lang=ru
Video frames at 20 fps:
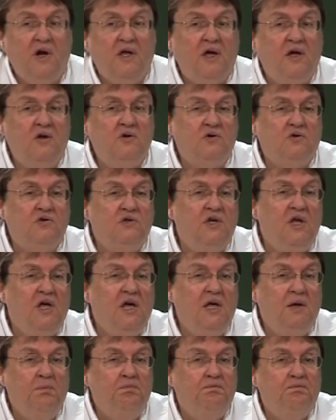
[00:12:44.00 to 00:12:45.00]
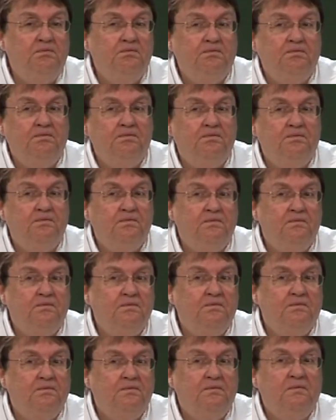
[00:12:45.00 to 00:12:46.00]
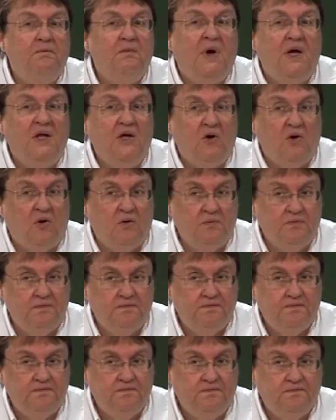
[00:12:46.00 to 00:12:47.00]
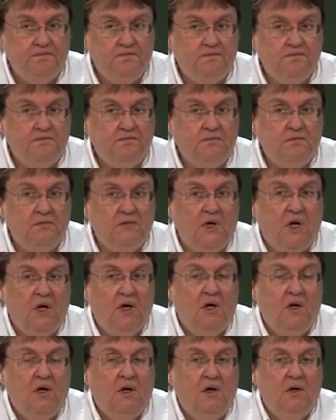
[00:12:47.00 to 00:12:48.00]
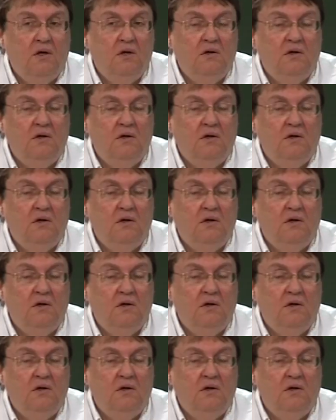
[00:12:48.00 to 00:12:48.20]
что есть несколько ангелов, есть архангел, как его зовут? Михаил.